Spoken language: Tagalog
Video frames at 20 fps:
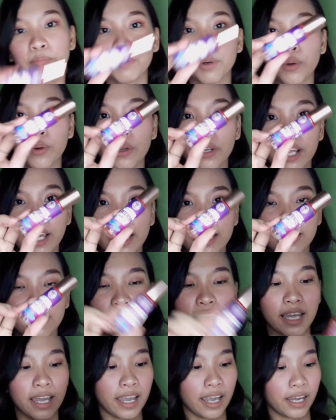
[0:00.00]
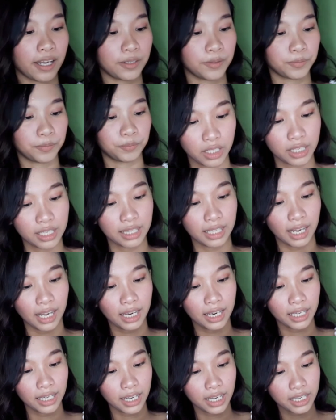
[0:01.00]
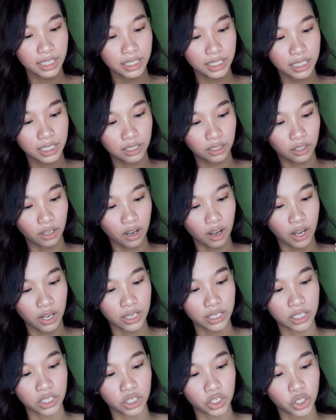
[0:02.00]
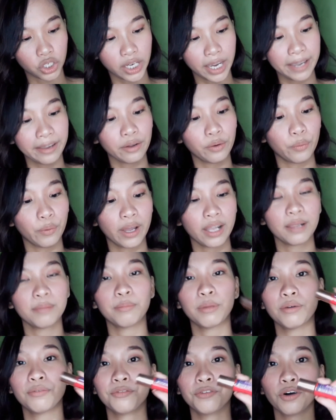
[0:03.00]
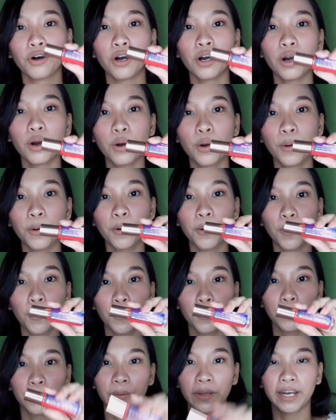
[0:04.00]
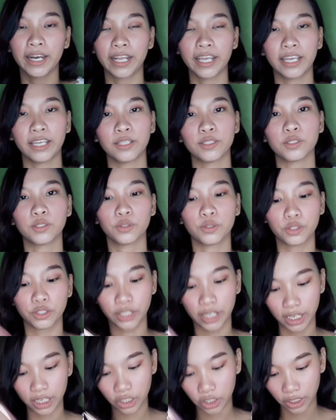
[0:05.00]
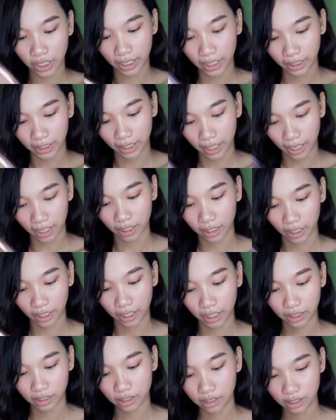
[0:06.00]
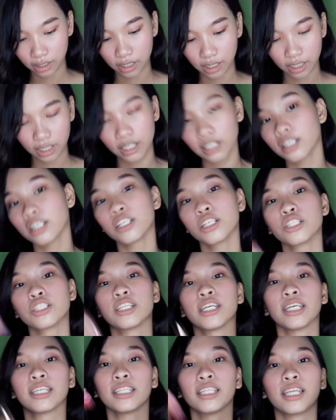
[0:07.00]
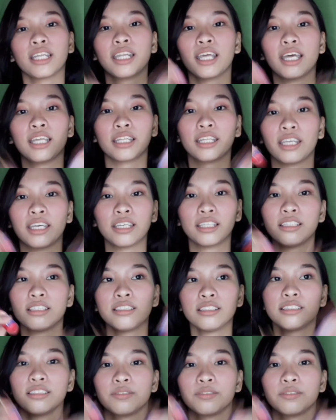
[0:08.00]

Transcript: Modest. Ayan. Nakalagay dito is shake well before opening. So shake shake natin. Shake na natin.